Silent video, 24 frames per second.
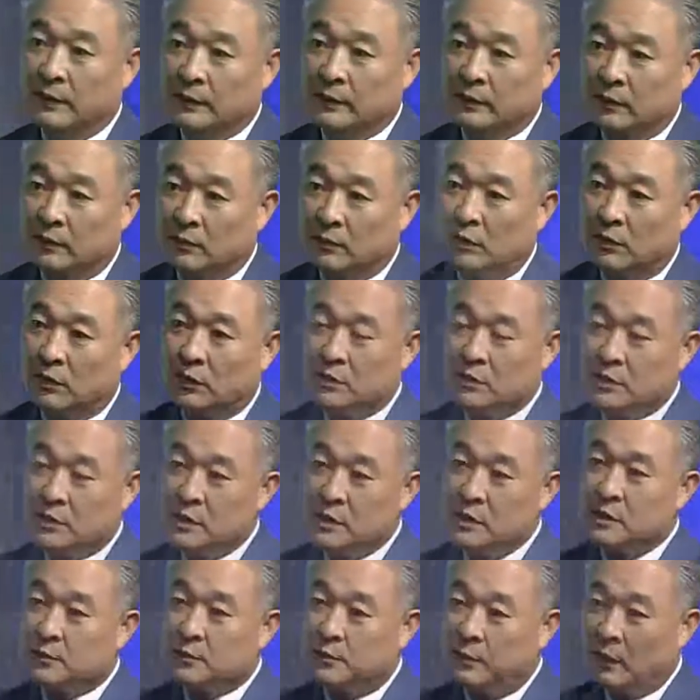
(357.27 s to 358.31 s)
그러고 거기서
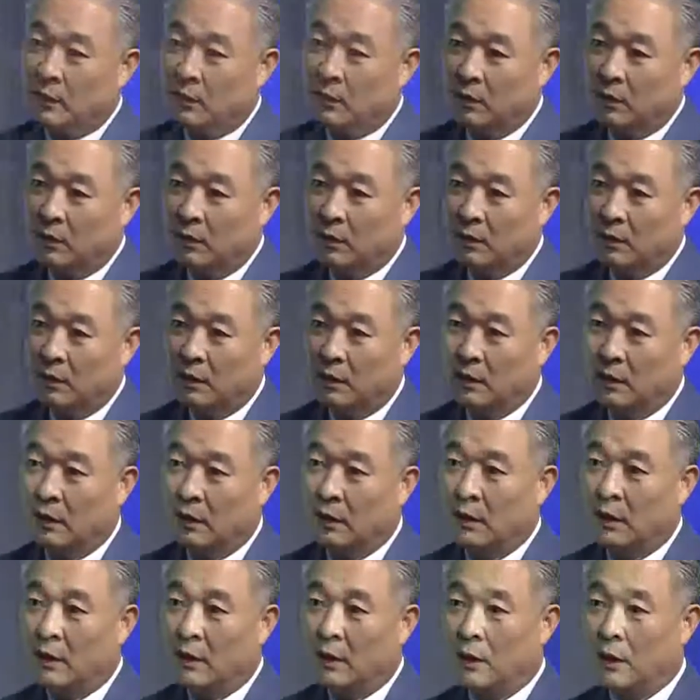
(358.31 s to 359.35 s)
실습하고
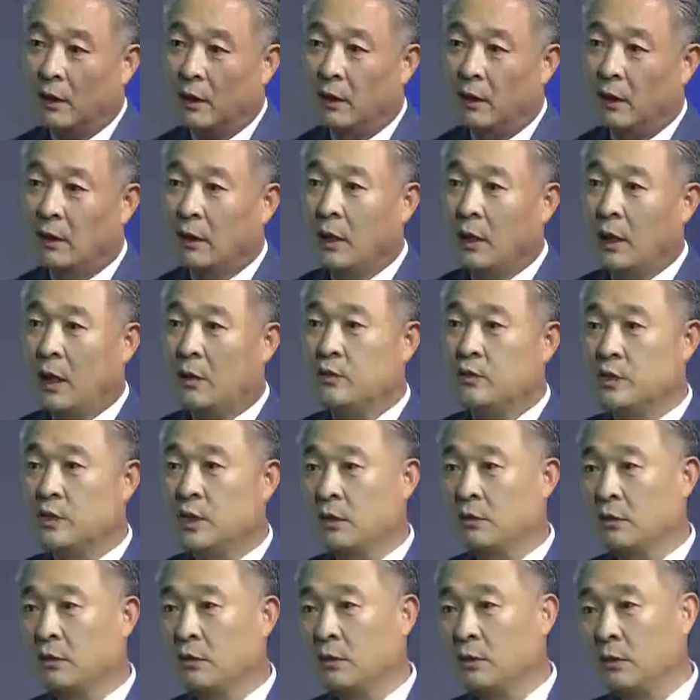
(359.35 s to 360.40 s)

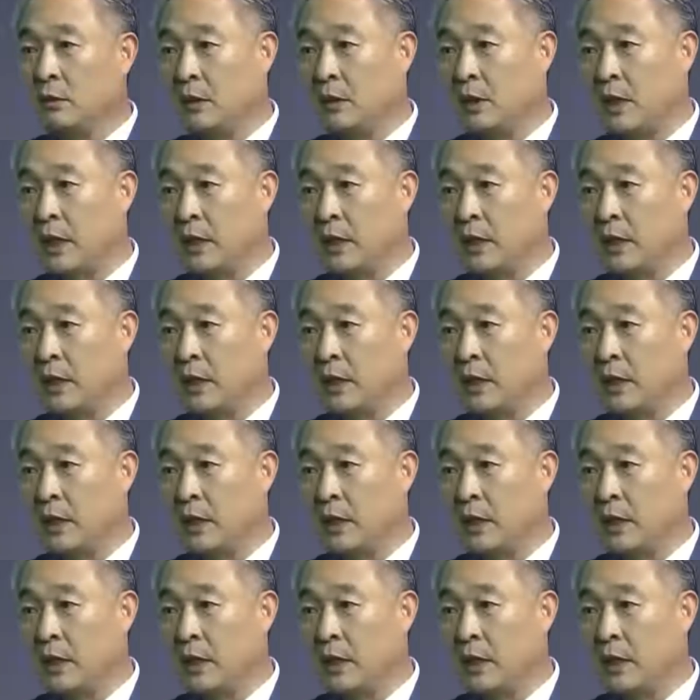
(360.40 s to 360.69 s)
아버지하고